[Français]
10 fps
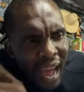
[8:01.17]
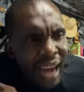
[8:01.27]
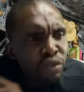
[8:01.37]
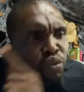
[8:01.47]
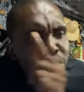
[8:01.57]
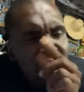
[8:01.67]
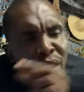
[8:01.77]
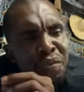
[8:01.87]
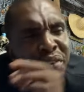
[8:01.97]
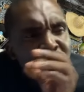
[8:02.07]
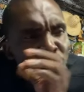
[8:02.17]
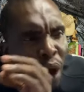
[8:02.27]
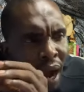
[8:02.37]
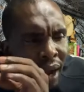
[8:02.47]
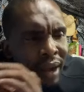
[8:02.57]
Entouré d'un fil
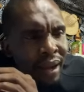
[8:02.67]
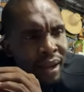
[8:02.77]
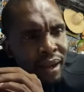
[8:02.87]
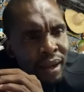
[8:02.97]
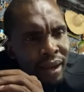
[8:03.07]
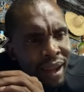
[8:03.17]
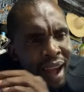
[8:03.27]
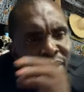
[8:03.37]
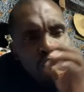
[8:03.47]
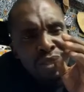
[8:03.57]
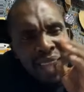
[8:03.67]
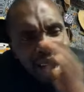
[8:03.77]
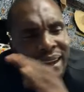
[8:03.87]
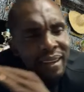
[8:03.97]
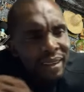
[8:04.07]
noir avec une dent.